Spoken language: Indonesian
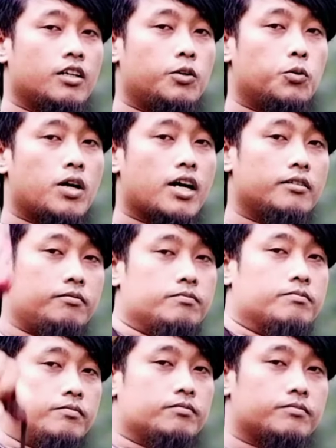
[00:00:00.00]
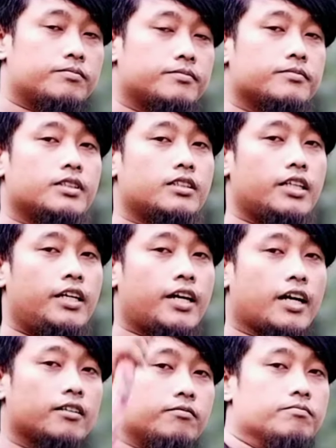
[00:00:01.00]
dua,
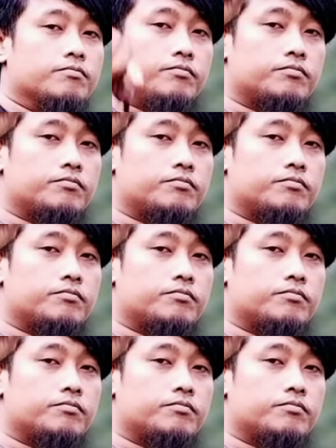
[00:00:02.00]
tiga.